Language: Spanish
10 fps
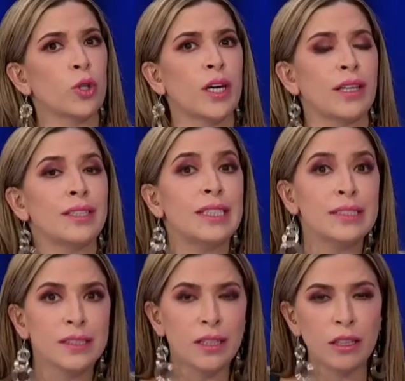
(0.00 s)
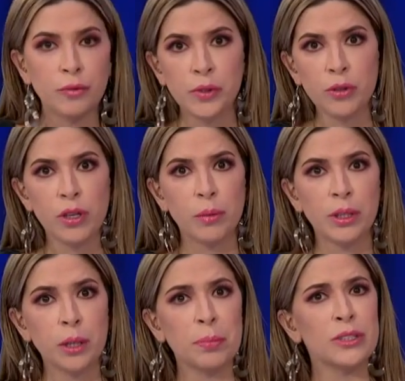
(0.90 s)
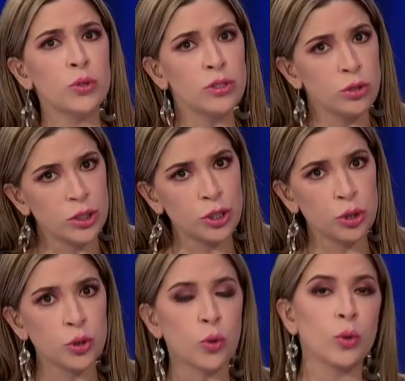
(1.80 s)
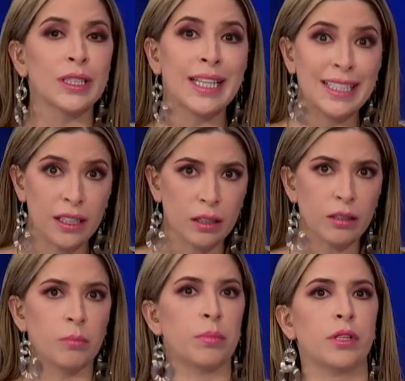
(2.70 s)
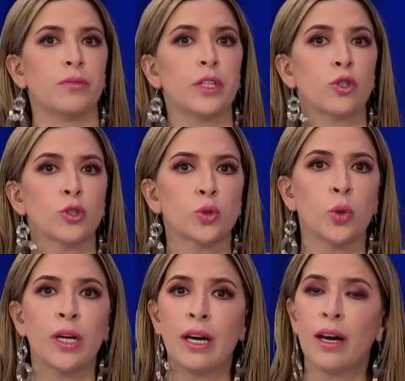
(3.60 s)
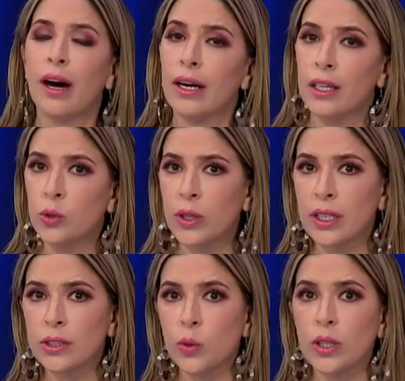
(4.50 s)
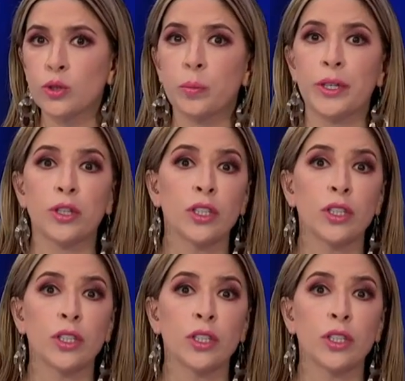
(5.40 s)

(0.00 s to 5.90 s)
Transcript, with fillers: que dice Alfredo Adame. ¿Qué pasó. Estos hechos ocurren ayer en Periférico Sur, a la altura de la Escuela Superior de